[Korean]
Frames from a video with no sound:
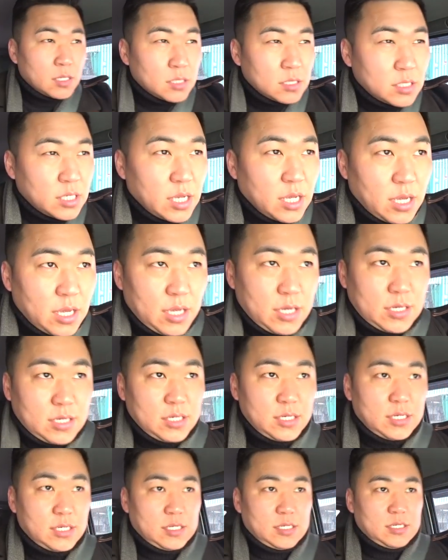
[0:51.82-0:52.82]
제
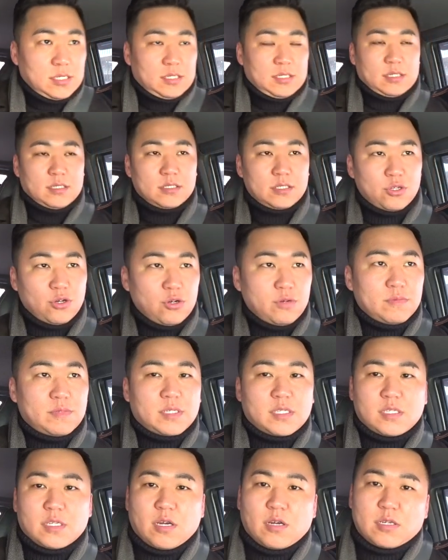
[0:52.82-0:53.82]
그 소음
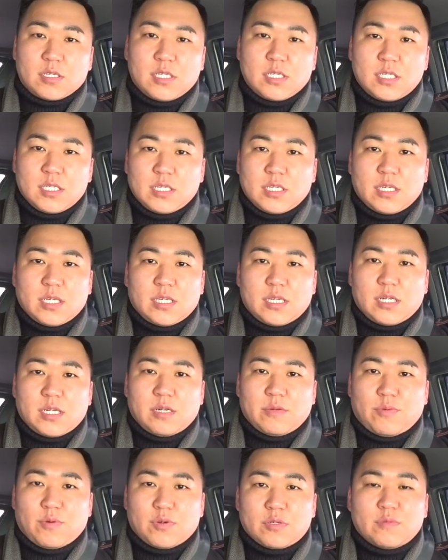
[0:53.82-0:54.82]
측정
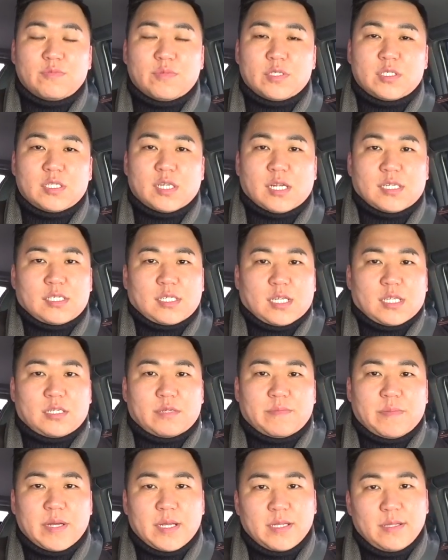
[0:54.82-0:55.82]
시승기를 보신 분들
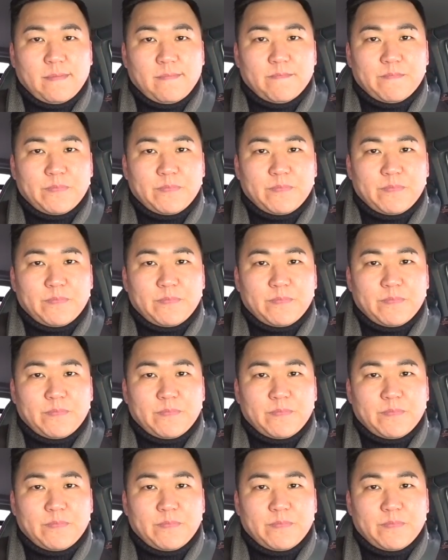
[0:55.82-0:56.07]
아시겠지만